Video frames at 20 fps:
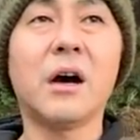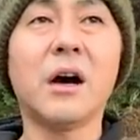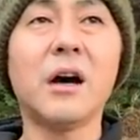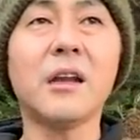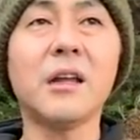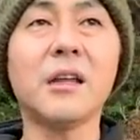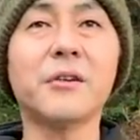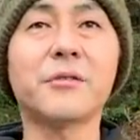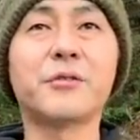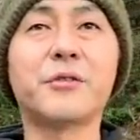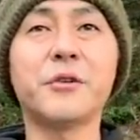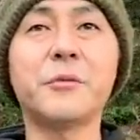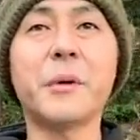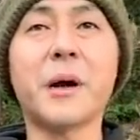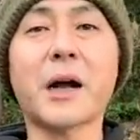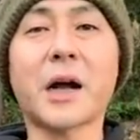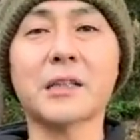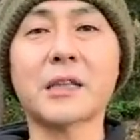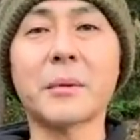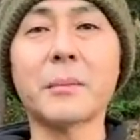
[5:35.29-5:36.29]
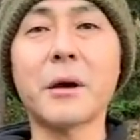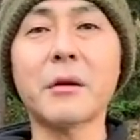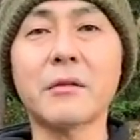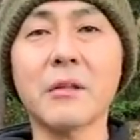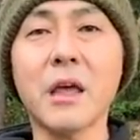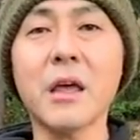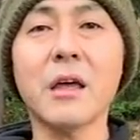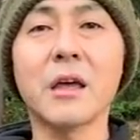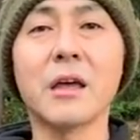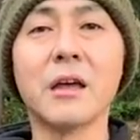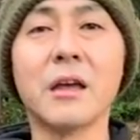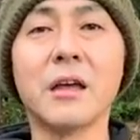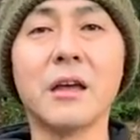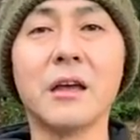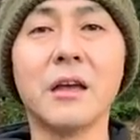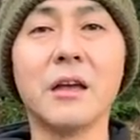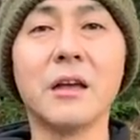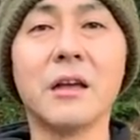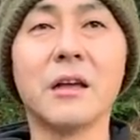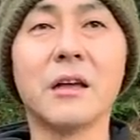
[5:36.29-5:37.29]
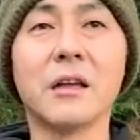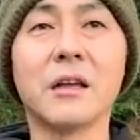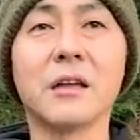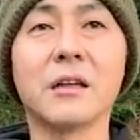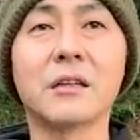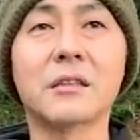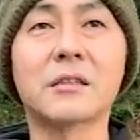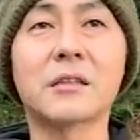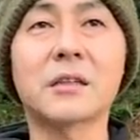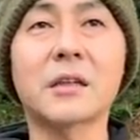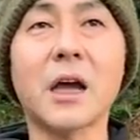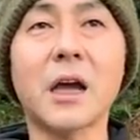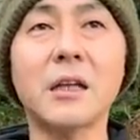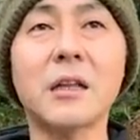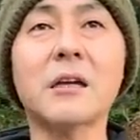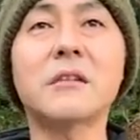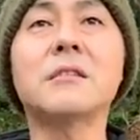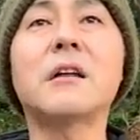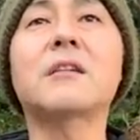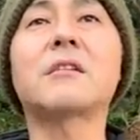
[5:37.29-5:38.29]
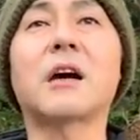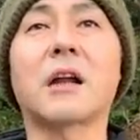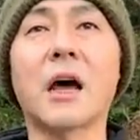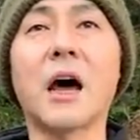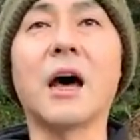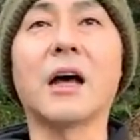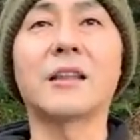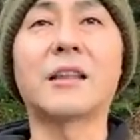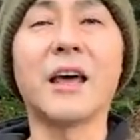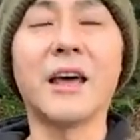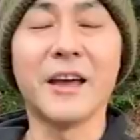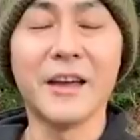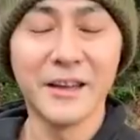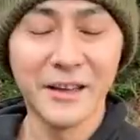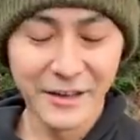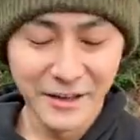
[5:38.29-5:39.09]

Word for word: あれ冬場固まるね、使えなくなるから。で